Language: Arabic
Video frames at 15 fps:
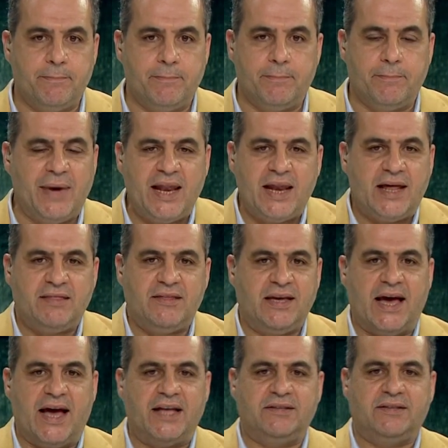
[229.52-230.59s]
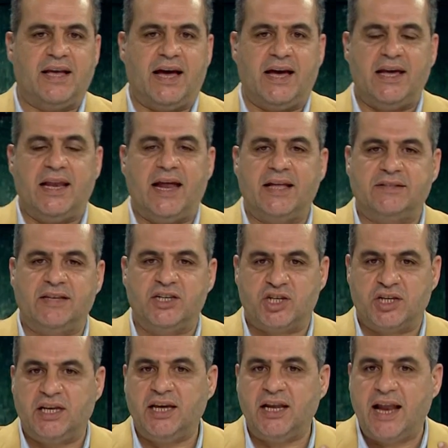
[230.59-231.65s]
ما الذي ادى الى
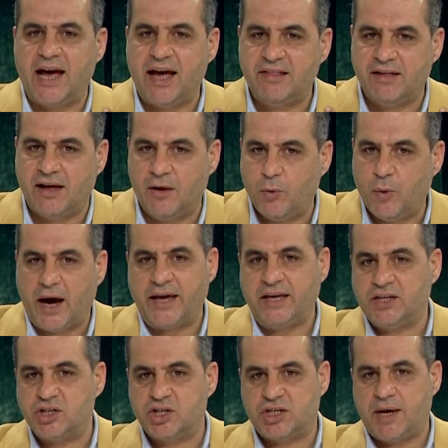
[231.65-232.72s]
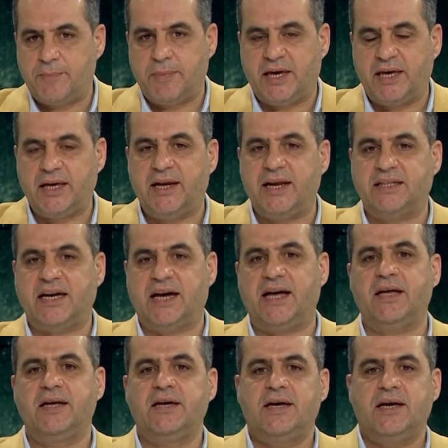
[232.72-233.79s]
تشكيل هذا الوعي الجمعي لدى
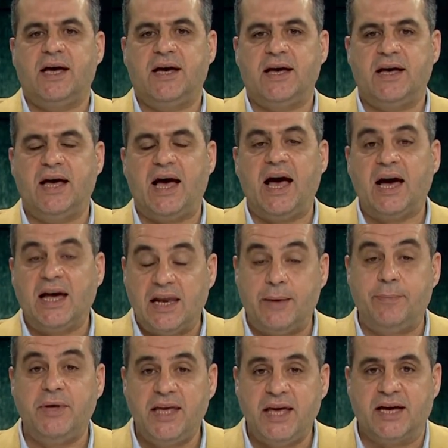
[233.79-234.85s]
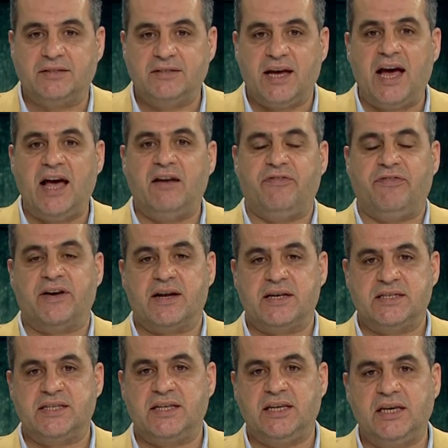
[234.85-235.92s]
آه، اغلبيه
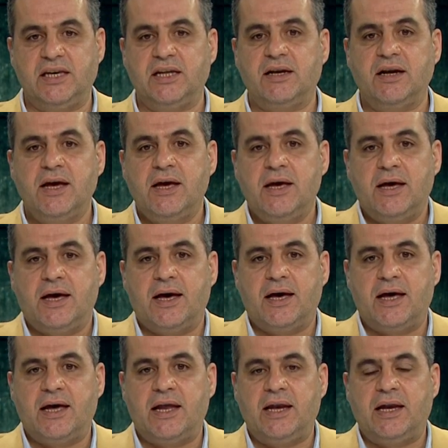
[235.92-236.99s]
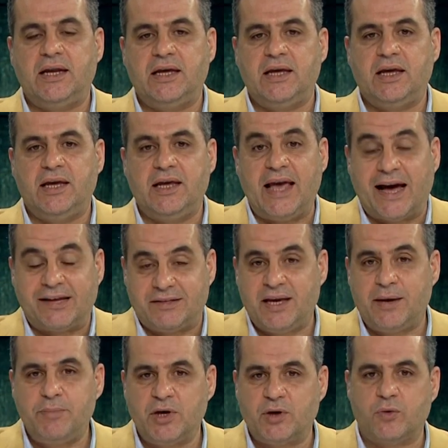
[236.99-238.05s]
الفرنسيين آه،
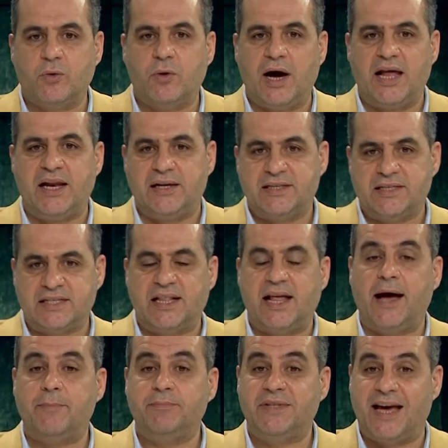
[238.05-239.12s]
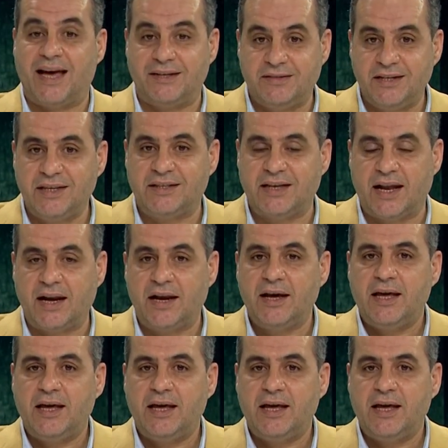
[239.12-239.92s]
ليعتبروا الاسلام تهديدا